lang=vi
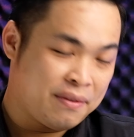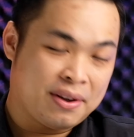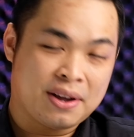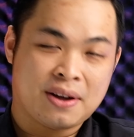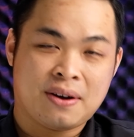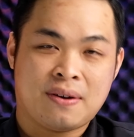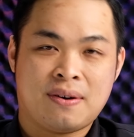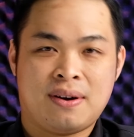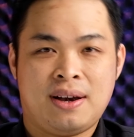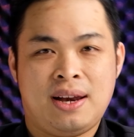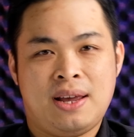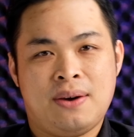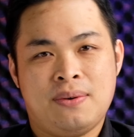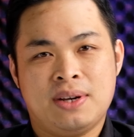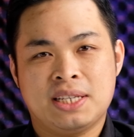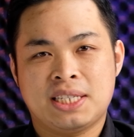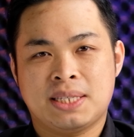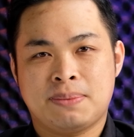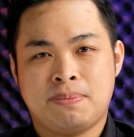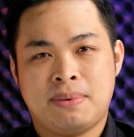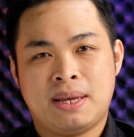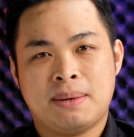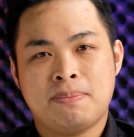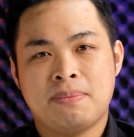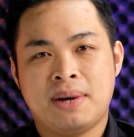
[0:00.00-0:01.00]
với con Dell
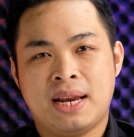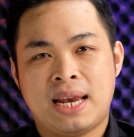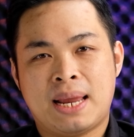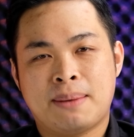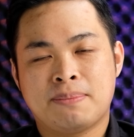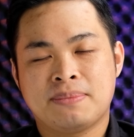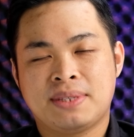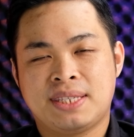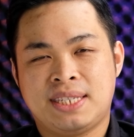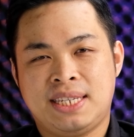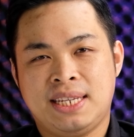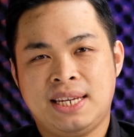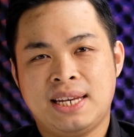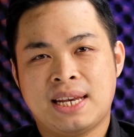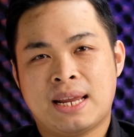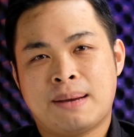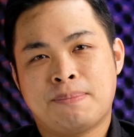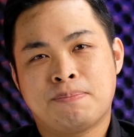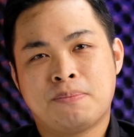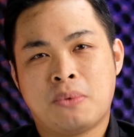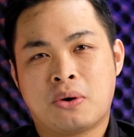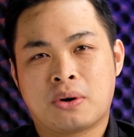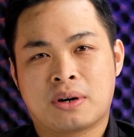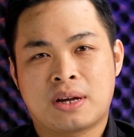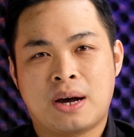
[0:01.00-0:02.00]
XPS 15
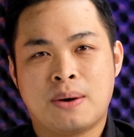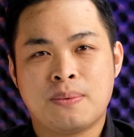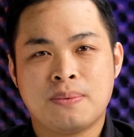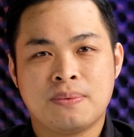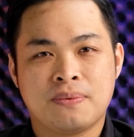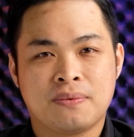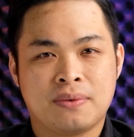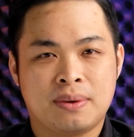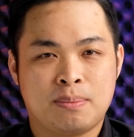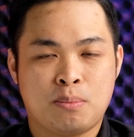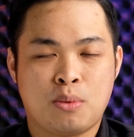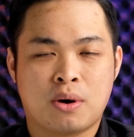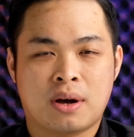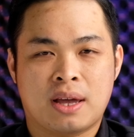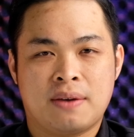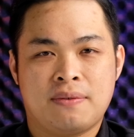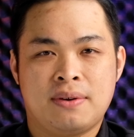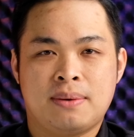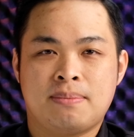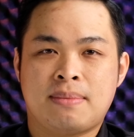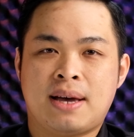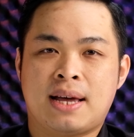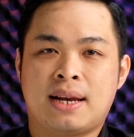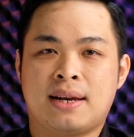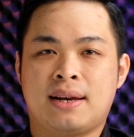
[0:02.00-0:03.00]
9510 thì một cái
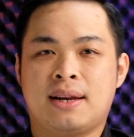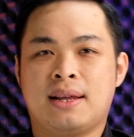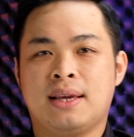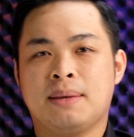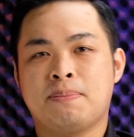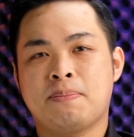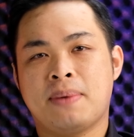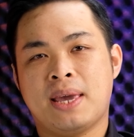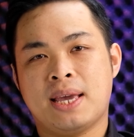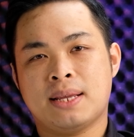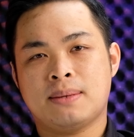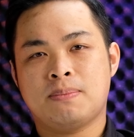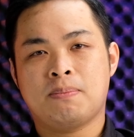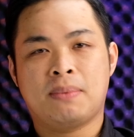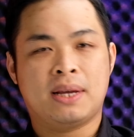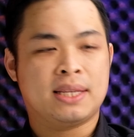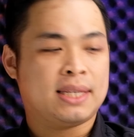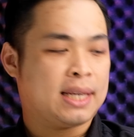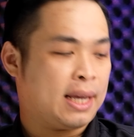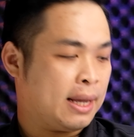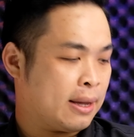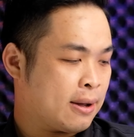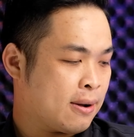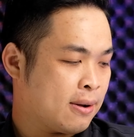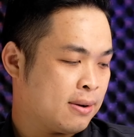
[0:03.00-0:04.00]
phiên bản XPS mà
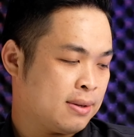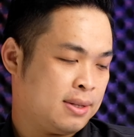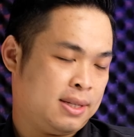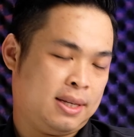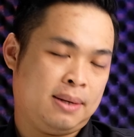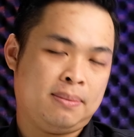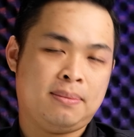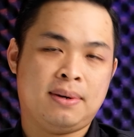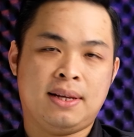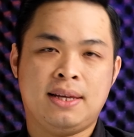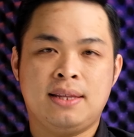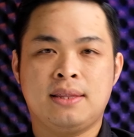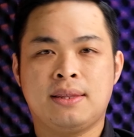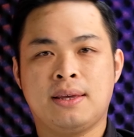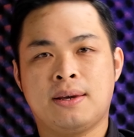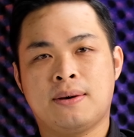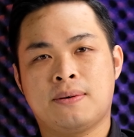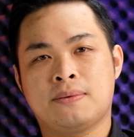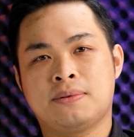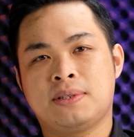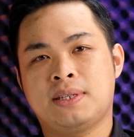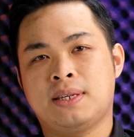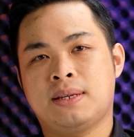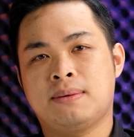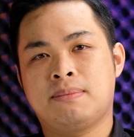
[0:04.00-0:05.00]
chạy con chip là
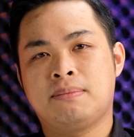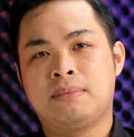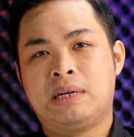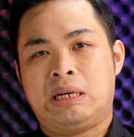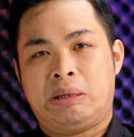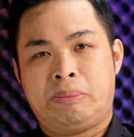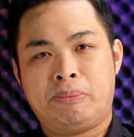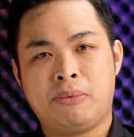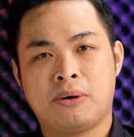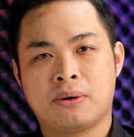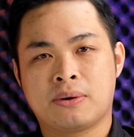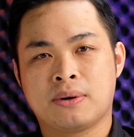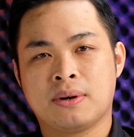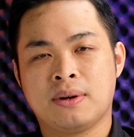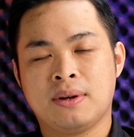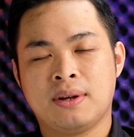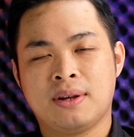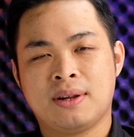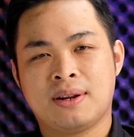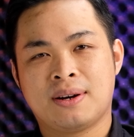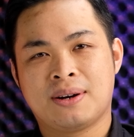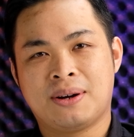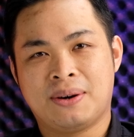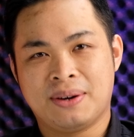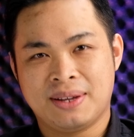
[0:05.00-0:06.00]
Intel Gen 11
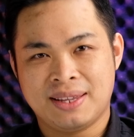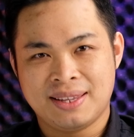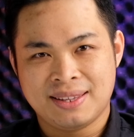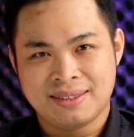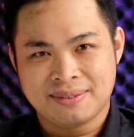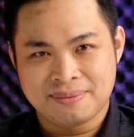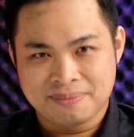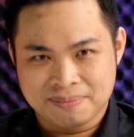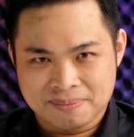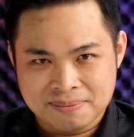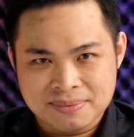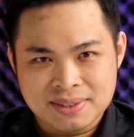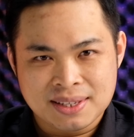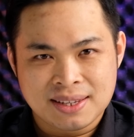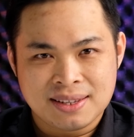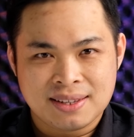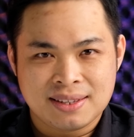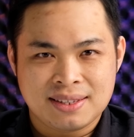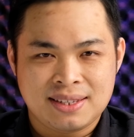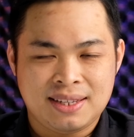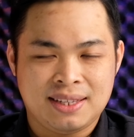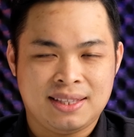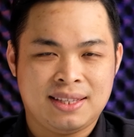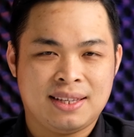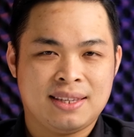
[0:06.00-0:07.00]
rồi
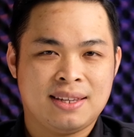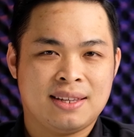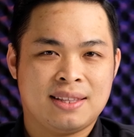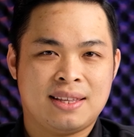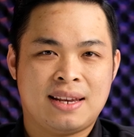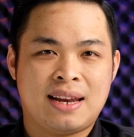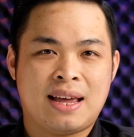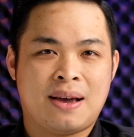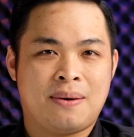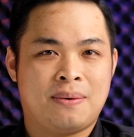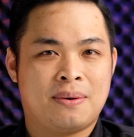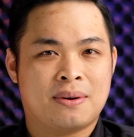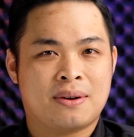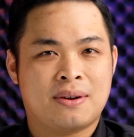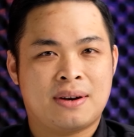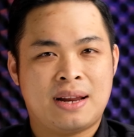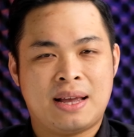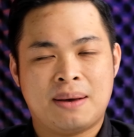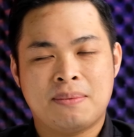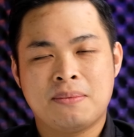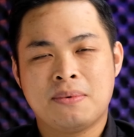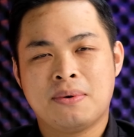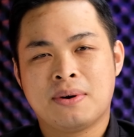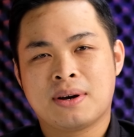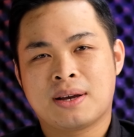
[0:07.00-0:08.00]
chi tiết như thế nào nó có
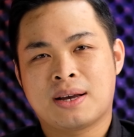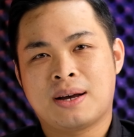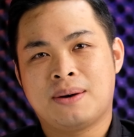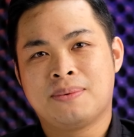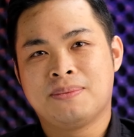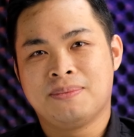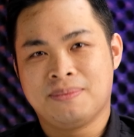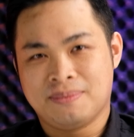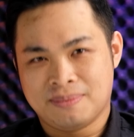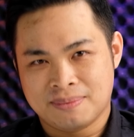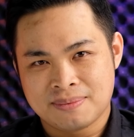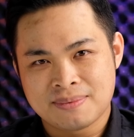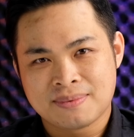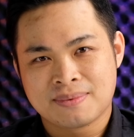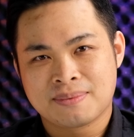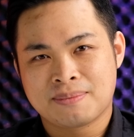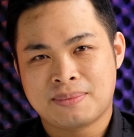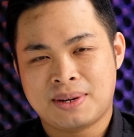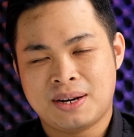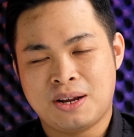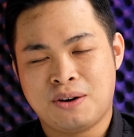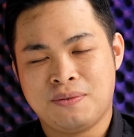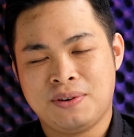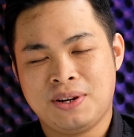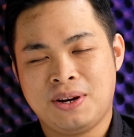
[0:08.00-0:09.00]
đáng mua hay không
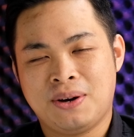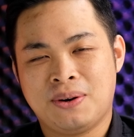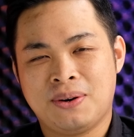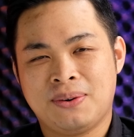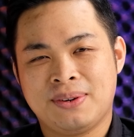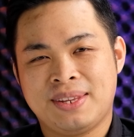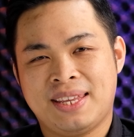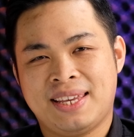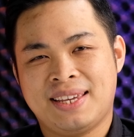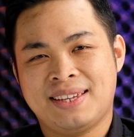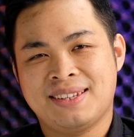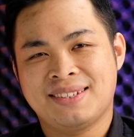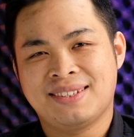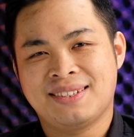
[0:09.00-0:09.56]
bắt đầu video luôn nhé